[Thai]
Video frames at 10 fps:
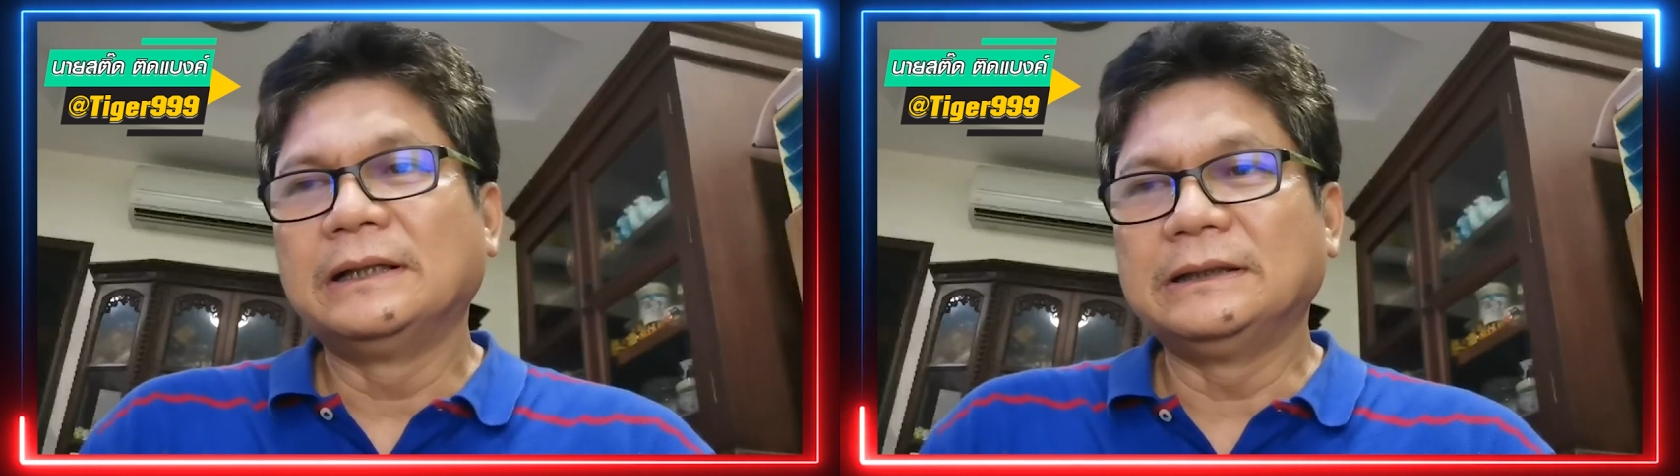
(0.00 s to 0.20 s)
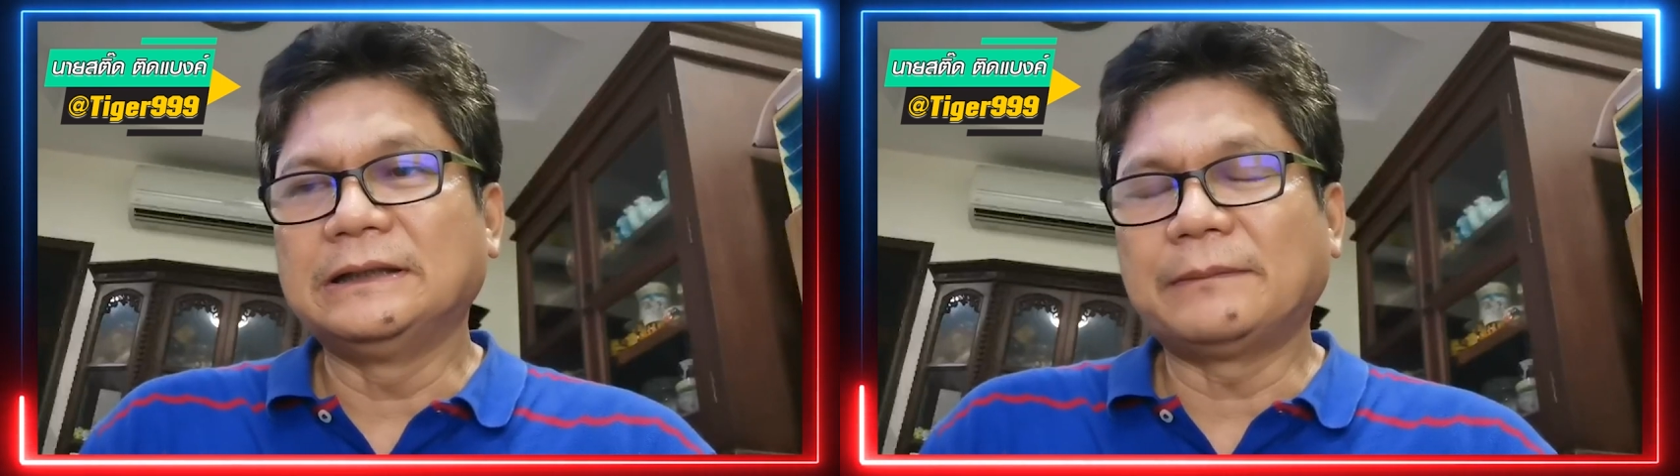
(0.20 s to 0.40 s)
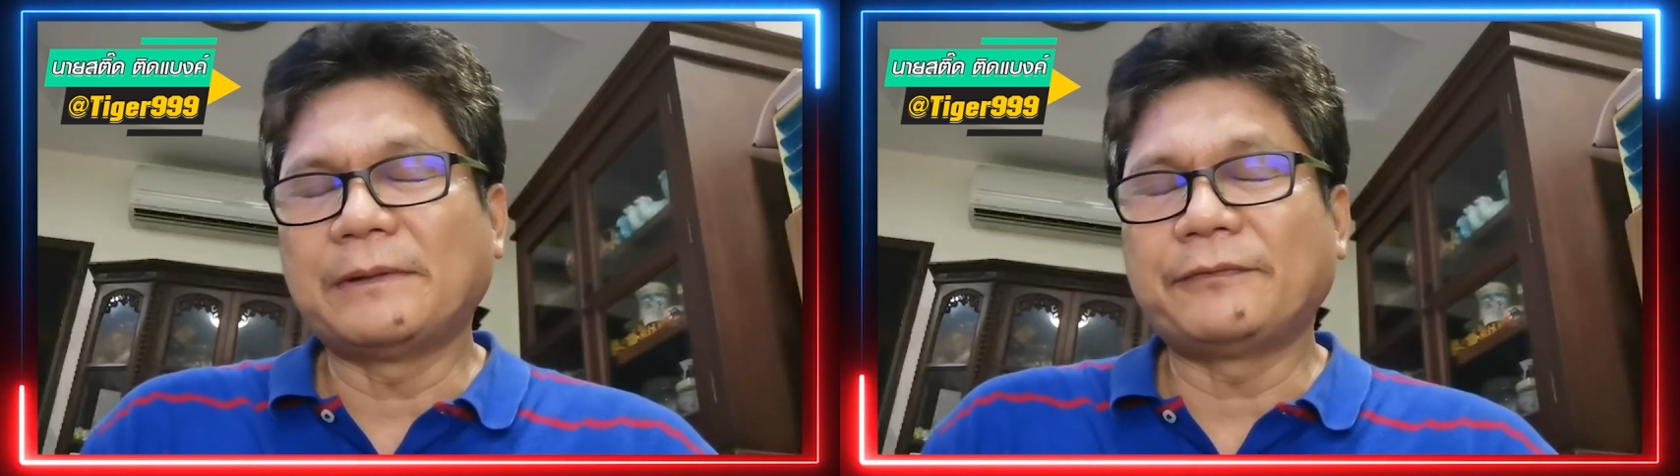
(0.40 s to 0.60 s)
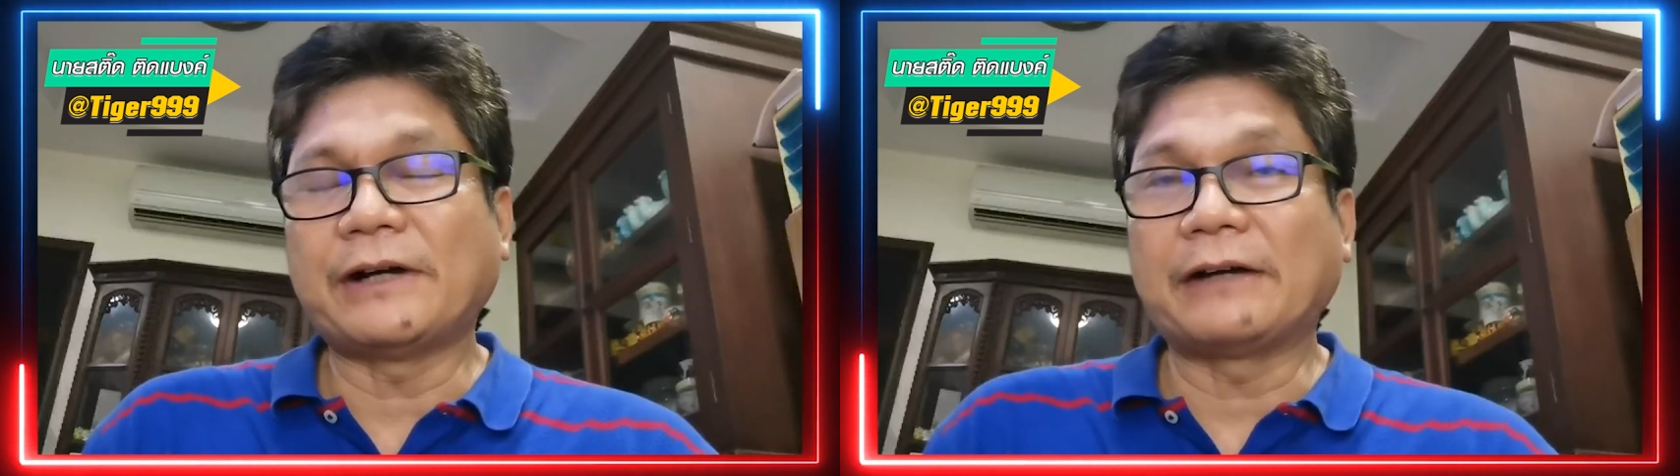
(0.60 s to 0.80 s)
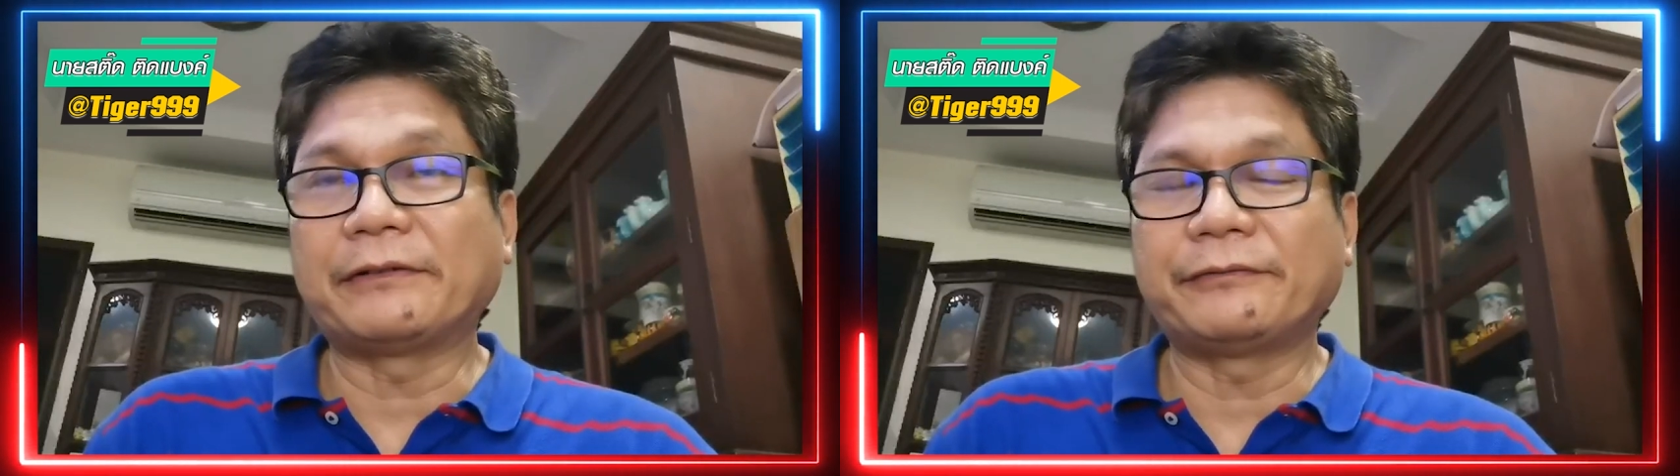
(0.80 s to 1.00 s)
เลือกมา
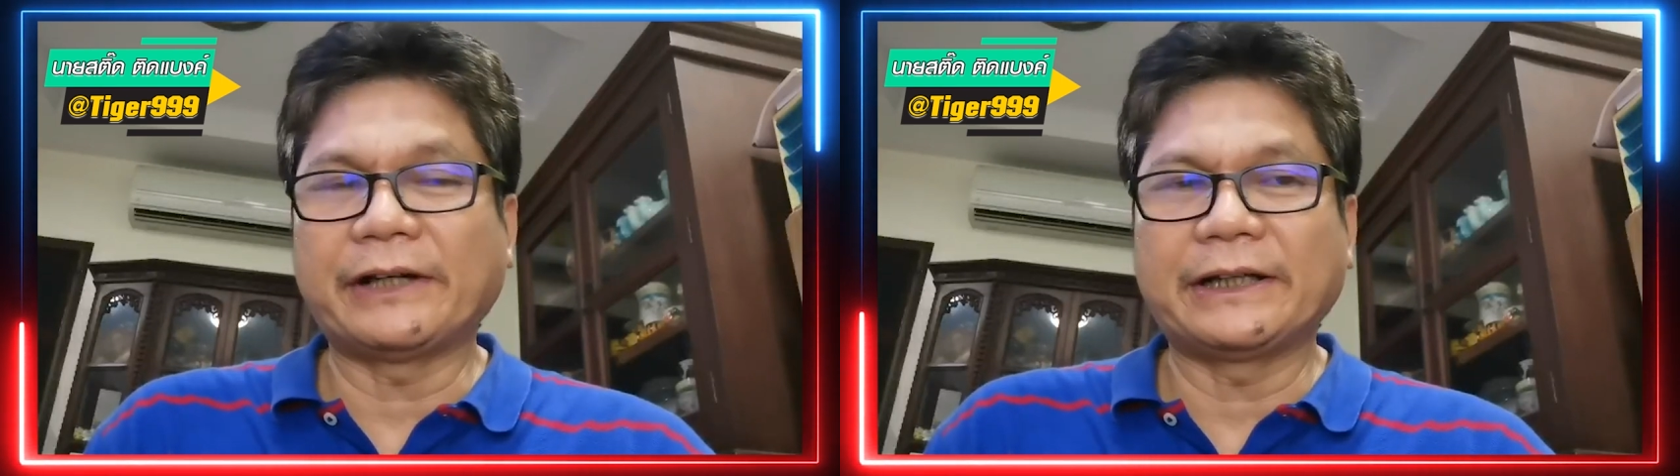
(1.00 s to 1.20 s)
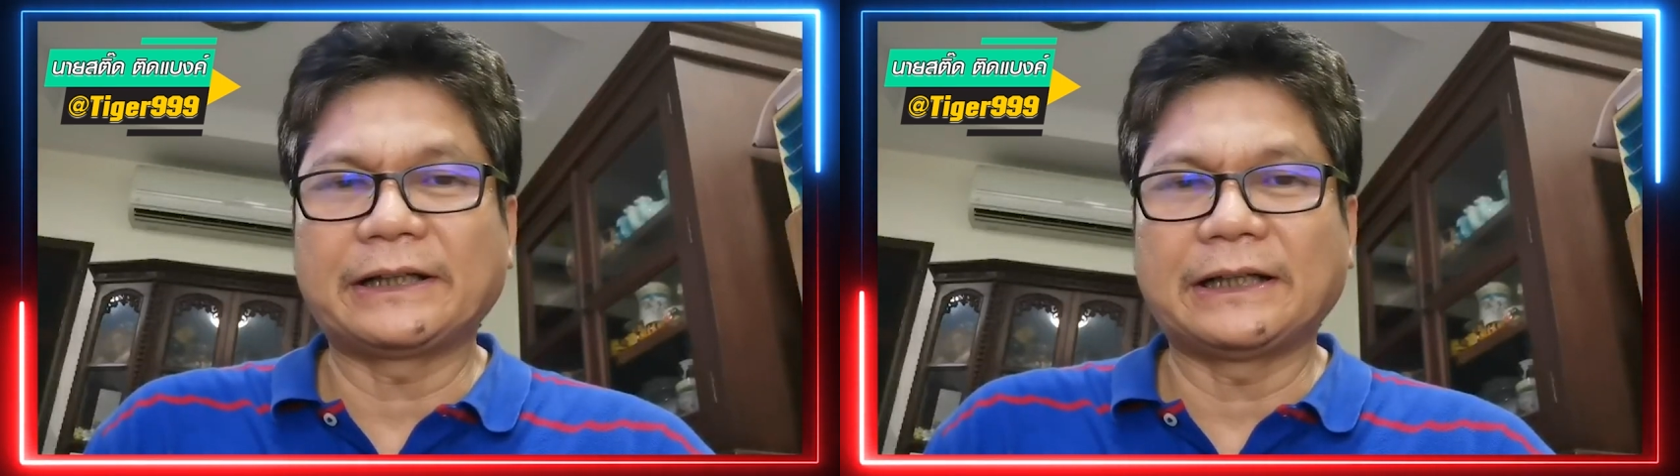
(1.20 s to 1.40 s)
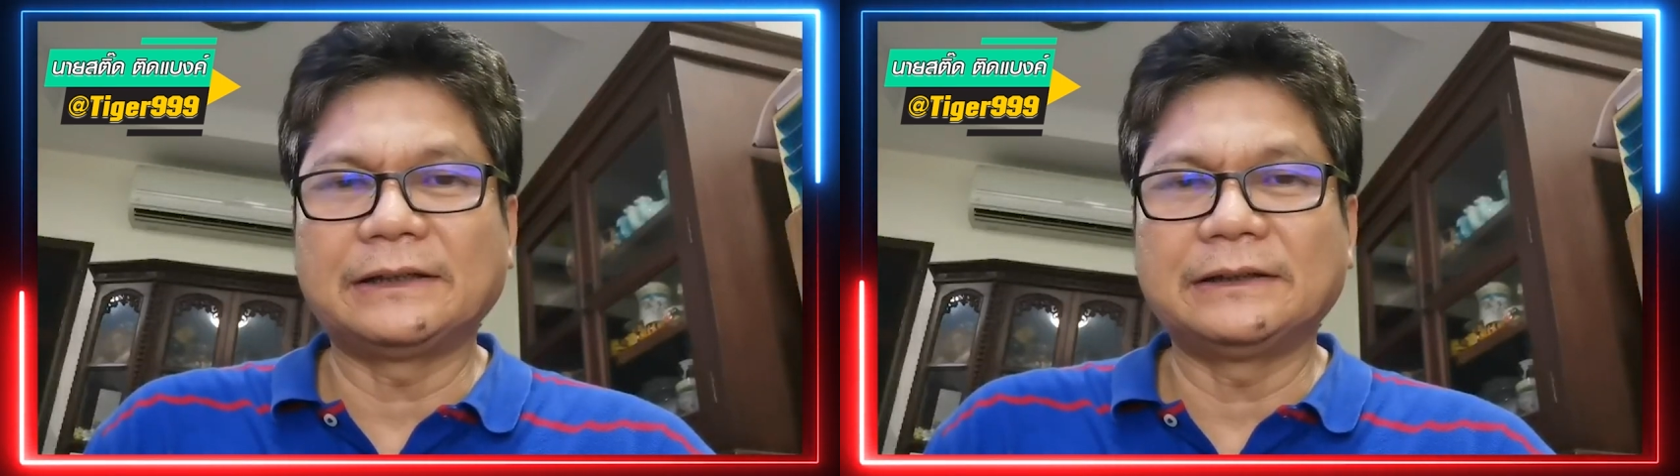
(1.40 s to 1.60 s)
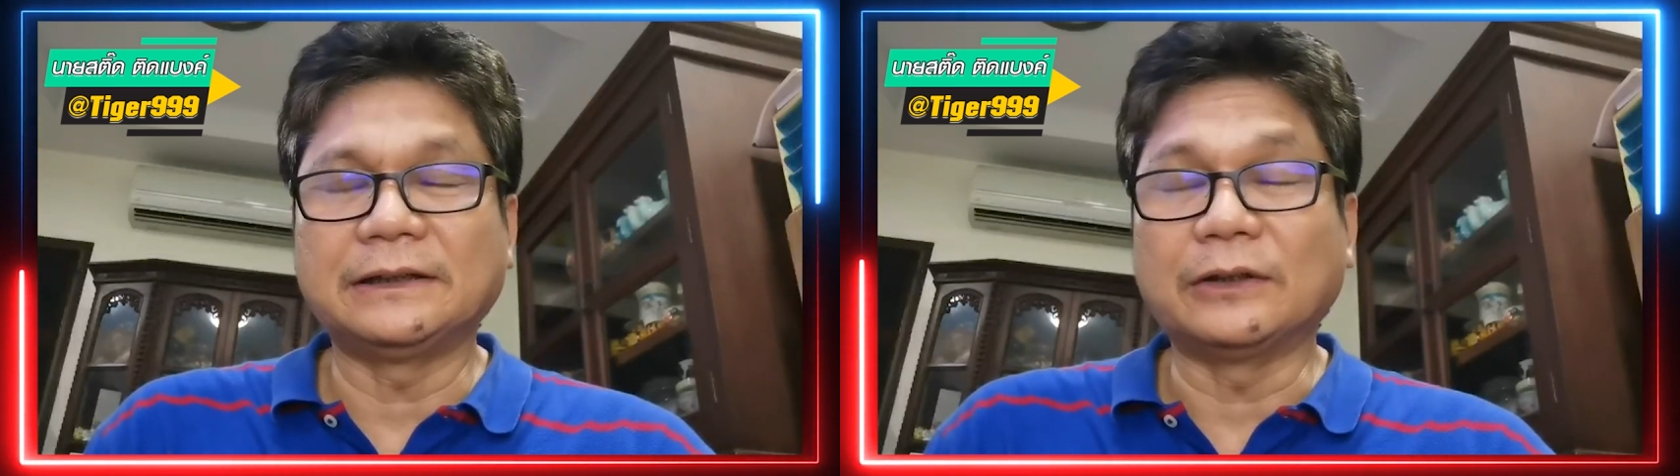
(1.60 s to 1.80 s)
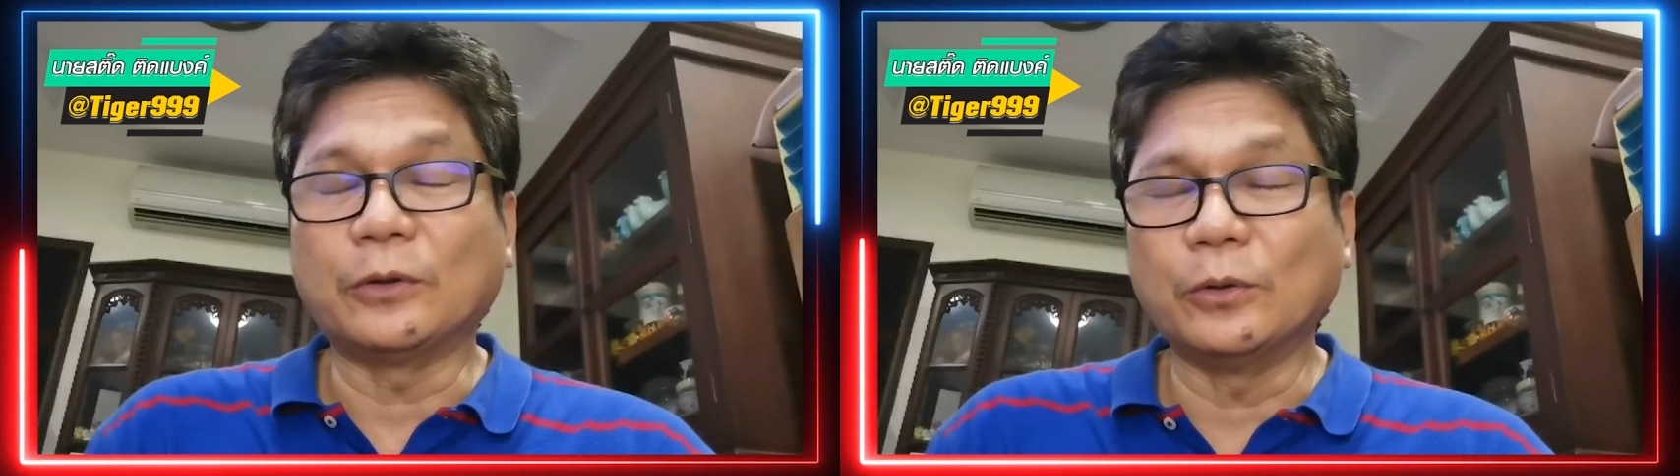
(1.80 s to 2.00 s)
ฝากแฟนๆกันหนึ่ง